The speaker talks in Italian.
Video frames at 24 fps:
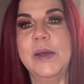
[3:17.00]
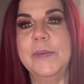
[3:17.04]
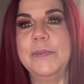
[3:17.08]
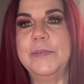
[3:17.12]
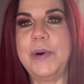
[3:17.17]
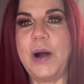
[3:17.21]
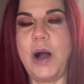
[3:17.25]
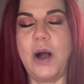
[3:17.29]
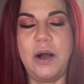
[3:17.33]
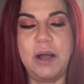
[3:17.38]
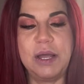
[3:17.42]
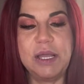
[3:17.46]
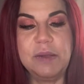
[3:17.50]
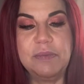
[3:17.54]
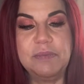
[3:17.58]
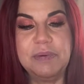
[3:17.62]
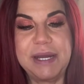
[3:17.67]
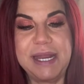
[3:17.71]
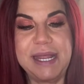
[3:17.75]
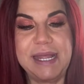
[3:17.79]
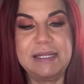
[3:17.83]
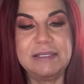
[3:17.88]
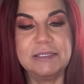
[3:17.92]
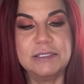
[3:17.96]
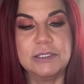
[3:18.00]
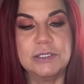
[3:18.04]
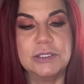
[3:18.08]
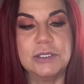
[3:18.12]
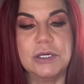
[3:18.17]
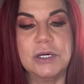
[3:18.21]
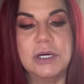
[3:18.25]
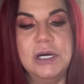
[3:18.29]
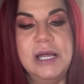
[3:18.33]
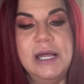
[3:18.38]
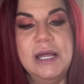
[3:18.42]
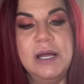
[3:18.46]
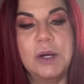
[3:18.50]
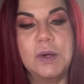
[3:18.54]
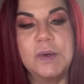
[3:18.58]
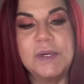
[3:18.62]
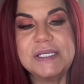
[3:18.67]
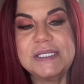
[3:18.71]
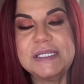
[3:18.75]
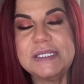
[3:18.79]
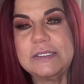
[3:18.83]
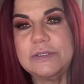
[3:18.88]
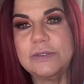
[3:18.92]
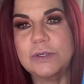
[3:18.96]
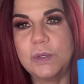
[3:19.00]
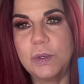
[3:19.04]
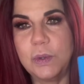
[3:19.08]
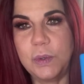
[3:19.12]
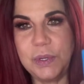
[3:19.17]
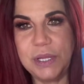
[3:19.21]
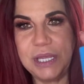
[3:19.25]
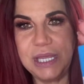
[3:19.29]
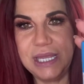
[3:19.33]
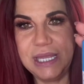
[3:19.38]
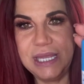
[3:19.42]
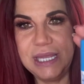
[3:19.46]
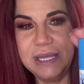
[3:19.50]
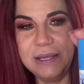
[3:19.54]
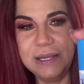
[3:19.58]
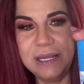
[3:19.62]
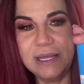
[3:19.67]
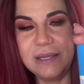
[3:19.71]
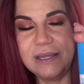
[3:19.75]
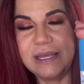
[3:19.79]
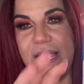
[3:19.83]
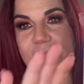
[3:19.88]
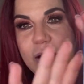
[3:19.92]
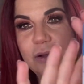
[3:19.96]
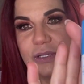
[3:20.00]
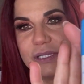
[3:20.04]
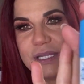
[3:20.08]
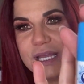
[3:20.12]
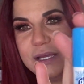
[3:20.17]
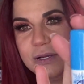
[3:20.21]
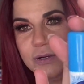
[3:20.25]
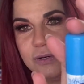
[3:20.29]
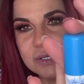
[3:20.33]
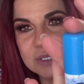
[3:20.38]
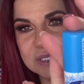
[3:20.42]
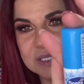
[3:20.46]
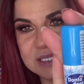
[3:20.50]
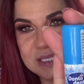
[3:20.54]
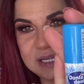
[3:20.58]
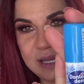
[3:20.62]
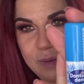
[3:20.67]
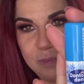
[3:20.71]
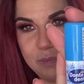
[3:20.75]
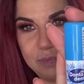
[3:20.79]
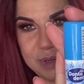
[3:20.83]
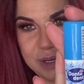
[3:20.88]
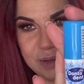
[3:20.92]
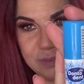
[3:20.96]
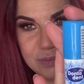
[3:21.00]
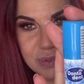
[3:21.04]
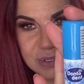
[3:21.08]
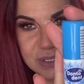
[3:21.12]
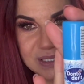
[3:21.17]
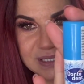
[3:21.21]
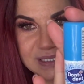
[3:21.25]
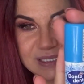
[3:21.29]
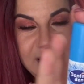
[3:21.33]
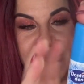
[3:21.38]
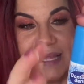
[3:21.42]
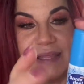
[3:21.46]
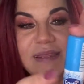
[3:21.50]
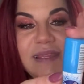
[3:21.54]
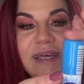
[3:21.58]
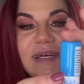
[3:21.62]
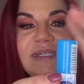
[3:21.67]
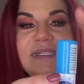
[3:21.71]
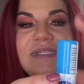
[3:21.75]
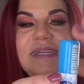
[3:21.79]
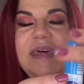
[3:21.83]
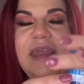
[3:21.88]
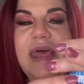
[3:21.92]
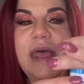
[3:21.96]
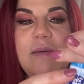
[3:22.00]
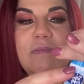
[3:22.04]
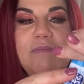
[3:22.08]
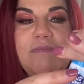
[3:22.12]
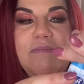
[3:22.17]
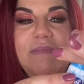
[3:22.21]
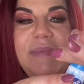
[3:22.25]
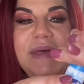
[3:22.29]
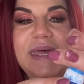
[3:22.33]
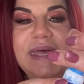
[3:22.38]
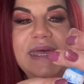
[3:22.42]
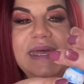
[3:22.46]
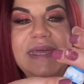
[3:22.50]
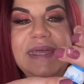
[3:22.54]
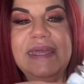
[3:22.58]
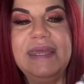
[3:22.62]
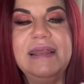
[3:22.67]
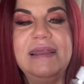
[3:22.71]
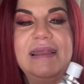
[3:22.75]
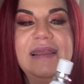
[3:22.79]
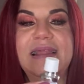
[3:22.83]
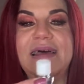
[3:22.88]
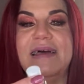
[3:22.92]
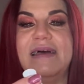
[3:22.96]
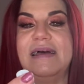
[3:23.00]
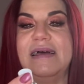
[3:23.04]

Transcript: poi prendo questo qui che lo tengo sempre in borsetta, sarebbe il